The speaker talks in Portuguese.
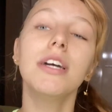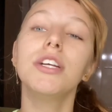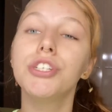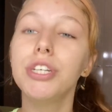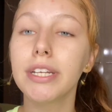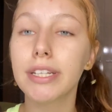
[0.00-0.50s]

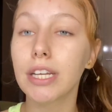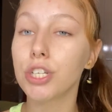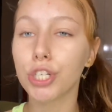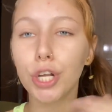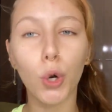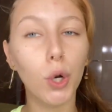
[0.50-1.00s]
de itens
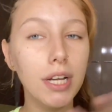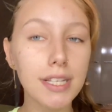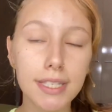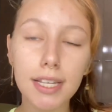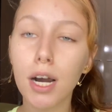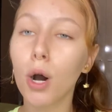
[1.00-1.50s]
de
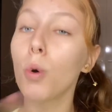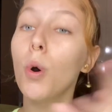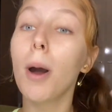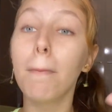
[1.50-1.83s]
decoração,